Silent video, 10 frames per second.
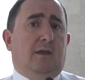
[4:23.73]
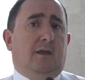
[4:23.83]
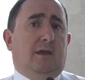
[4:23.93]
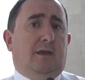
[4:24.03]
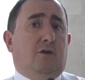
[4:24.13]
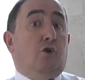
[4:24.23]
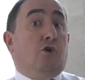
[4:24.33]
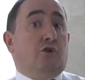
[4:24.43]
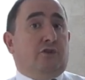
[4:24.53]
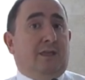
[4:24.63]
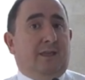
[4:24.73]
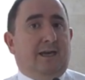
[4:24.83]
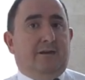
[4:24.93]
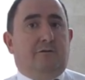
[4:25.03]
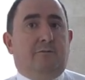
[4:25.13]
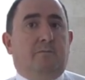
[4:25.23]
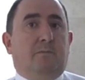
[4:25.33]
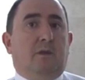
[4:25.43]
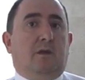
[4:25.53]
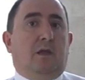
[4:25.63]
en lo cotidiano,
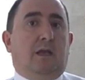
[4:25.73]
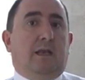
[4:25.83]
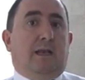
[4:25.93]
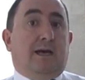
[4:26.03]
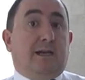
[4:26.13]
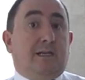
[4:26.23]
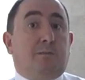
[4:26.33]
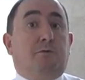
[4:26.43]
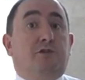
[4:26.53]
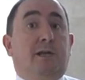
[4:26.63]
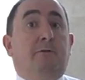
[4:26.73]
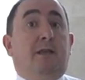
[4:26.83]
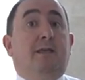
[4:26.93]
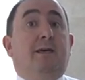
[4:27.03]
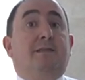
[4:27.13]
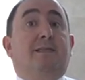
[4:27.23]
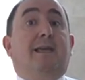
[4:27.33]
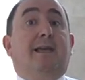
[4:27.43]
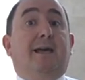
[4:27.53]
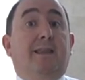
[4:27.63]
en las responsabilidades
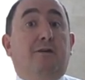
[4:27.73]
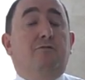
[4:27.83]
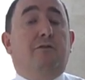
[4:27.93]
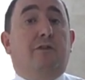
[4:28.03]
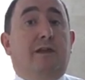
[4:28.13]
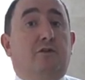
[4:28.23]
que cada uno de